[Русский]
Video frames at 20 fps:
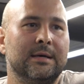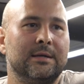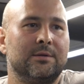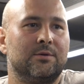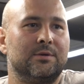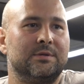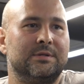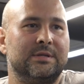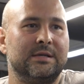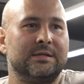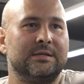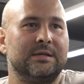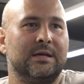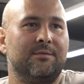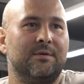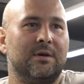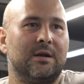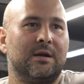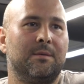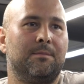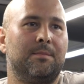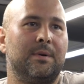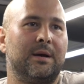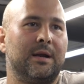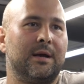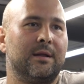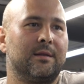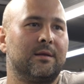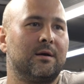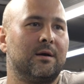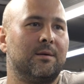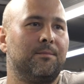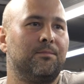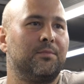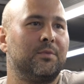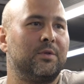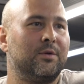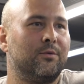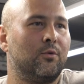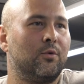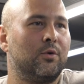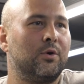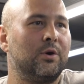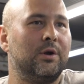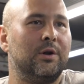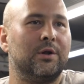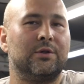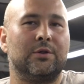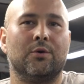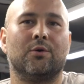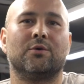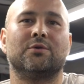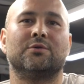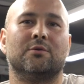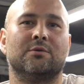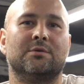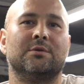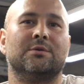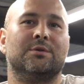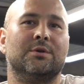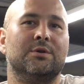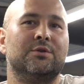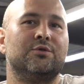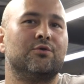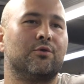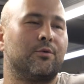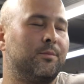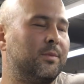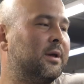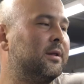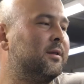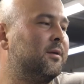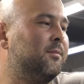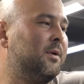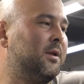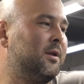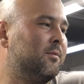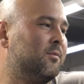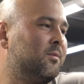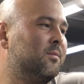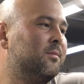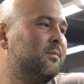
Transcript: то здесь, наверное, порядка двух или трех сотен тысяч рублей это минимум.